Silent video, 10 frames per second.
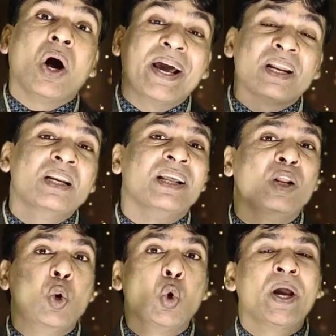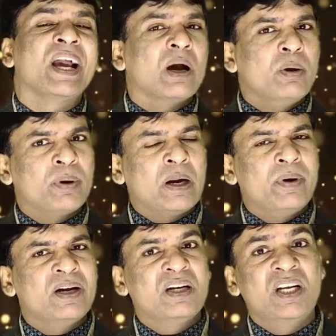आयरन यानी लोहे का भी
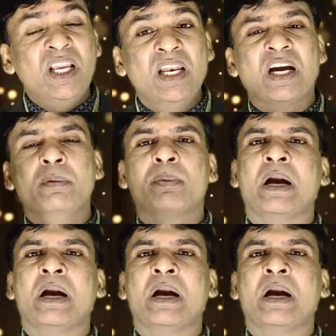पिरामिड टीन का भी